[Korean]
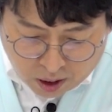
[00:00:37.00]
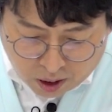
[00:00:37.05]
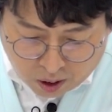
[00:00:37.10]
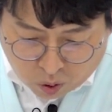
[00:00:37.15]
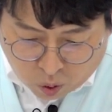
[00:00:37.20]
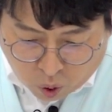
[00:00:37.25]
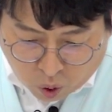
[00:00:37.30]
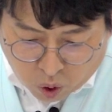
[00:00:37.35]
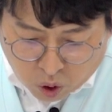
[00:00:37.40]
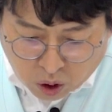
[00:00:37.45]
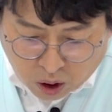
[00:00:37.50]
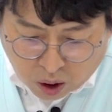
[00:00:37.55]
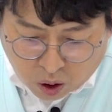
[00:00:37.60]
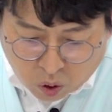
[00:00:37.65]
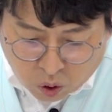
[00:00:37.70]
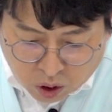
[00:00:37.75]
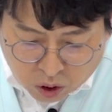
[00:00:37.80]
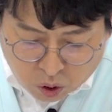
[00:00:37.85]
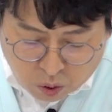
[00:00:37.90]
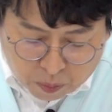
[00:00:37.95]
예, 그런
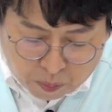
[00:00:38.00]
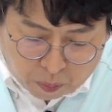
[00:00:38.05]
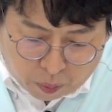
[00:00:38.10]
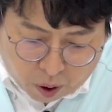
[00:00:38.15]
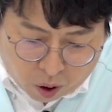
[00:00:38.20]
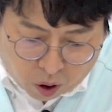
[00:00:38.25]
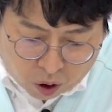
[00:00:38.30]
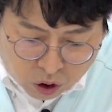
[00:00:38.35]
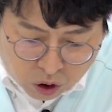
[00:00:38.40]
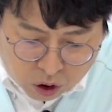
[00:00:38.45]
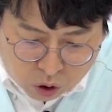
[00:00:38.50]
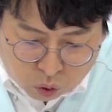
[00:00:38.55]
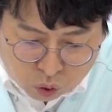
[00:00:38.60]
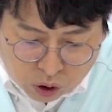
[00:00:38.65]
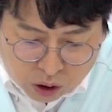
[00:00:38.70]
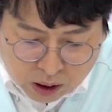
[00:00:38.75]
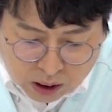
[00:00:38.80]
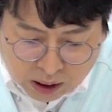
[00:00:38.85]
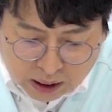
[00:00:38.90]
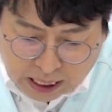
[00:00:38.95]
내용이 좀 벌어지고
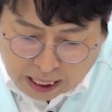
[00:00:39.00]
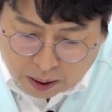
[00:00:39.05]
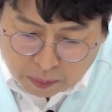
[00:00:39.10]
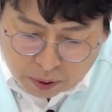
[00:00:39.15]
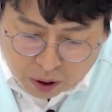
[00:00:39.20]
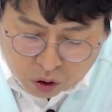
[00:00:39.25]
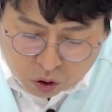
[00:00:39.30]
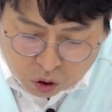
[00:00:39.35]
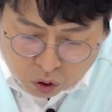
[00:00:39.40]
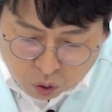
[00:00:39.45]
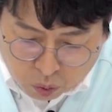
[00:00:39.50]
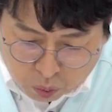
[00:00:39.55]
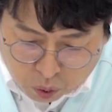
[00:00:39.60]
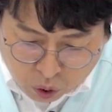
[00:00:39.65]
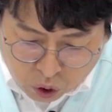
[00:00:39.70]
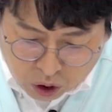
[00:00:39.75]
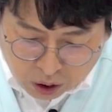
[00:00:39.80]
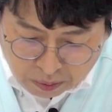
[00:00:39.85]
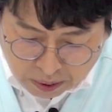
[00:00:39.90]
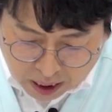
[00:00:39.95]
있는 장면들 좀
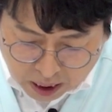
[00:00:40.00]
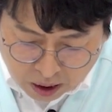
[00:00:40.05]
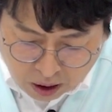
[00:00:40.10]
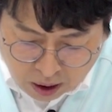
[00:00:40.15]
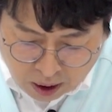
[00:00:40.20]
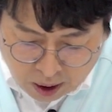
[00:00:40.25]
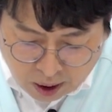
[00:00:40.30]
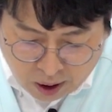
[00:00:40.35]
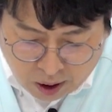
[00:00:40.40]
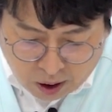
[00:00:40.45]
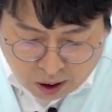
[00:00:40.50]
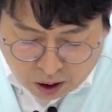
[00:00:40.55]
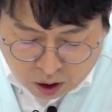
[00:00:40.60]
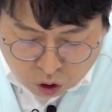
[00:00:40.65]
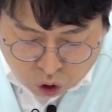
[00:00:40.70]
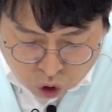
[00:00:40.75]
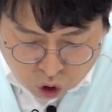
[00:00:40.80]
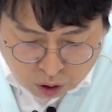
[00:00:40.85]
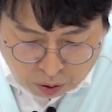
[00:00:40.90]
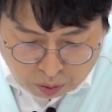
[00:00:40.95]
보시면 어,
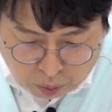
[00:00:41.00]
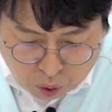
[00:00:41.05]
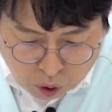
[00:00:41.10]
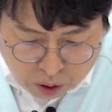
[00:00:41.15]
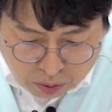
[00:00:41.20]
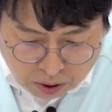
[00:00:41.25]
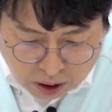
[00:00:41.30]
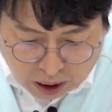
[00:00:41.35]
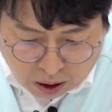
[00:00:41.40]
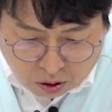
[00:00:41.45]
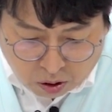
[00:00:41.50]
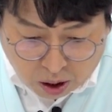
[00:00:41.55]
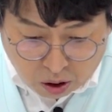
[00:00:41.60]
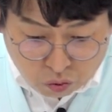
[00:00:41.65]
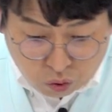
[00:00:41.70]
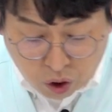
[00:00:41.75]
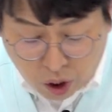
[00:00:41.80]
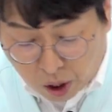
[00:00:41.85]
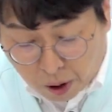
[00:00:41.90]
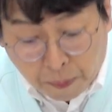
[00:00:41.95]
중심으로 보시면 될 것
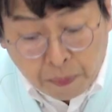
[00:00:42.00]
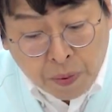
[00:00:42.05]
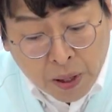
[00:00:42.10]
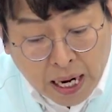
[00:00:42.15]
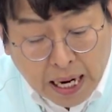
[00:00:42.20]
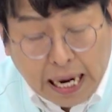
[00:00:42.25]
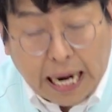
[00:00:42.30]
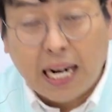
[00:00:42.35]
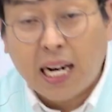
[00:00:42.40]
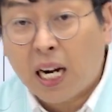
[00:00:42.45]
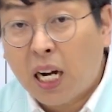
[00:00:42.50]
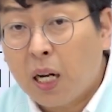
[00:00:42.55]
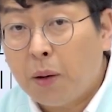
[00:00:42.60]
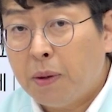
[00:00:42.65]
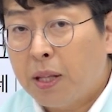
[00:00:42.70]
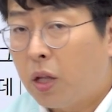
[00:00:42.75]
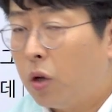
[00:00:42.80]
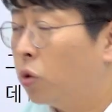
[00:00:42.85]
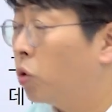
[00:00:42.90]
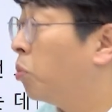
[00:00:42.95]
같고요.
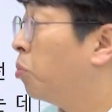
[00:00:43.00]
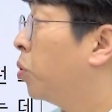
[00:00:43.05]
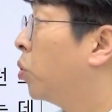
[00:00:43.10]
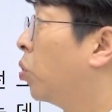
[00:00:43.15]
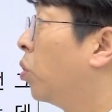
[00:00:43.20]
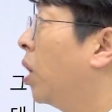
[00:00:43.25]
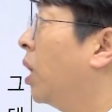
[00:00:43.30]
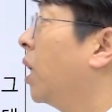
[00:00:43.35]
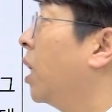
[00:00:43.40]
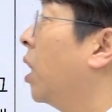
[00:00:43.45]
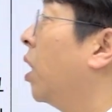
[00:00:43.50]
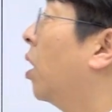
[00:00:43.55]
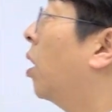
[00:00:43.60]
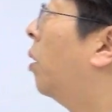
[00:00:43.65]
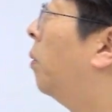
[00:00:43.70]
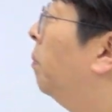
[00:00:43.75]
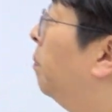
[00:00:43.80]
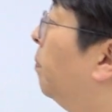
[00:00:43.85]
간략하게만 내용 좀 보도록 할게요.